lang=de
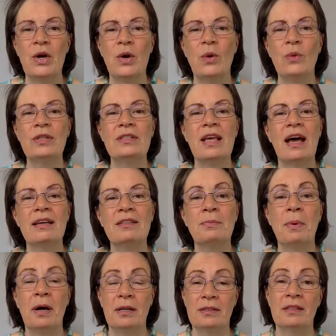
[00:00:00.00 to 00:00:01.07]
Und das heißt
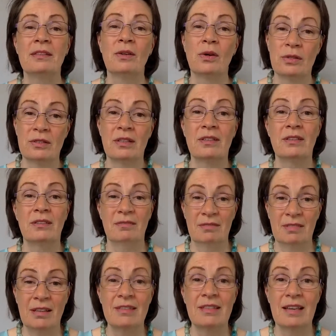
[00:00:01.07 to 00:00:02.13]
Paternoster
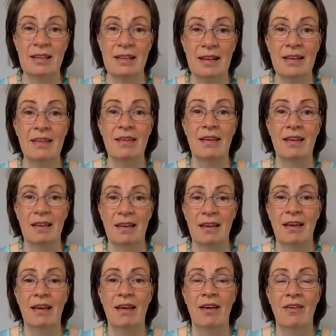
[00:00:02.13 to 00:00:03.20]
tatsächlich,
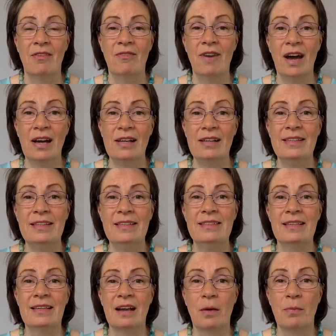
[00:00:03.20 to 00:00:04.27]
weil
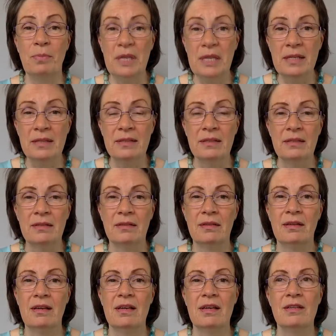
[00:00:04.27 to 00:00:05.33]
diese Kabinen
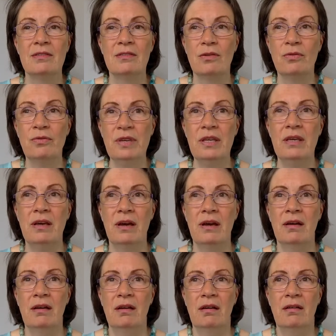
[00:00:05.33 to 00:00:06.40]
so wie
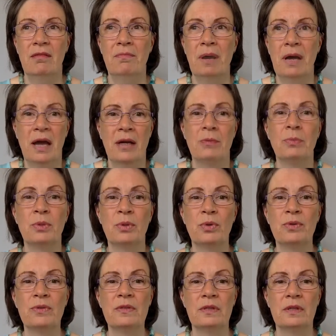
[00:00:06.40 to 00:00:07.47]
bei einem
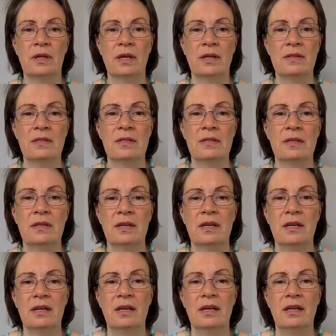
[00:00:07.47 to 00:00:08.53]
Rosenkranz
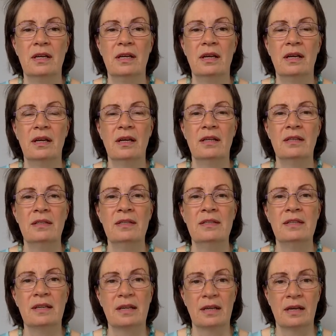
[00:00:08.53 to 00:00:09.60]

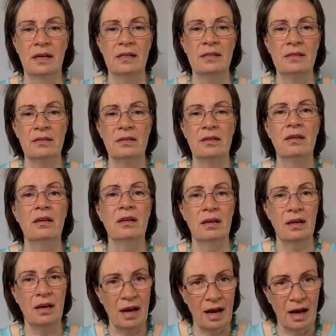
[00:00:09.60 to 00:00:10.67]
diese Krallen
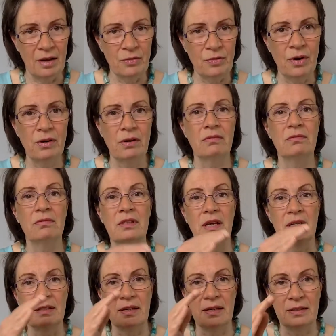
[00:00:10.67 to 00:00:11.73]
einfach
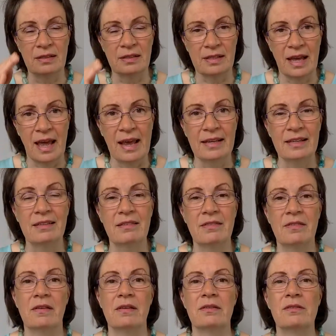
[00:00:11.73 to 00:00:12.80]
daran gehängt
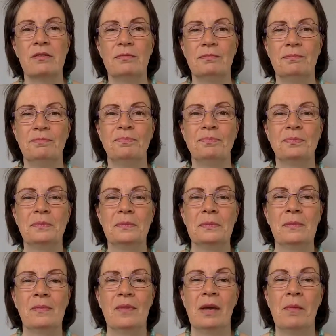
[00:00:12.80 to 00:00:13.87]
sind.
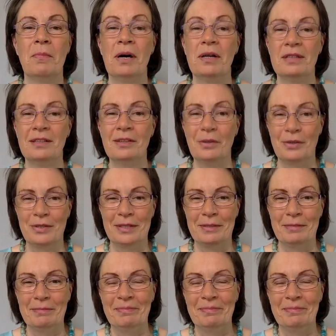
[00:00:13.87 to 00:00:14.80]
Paternoster.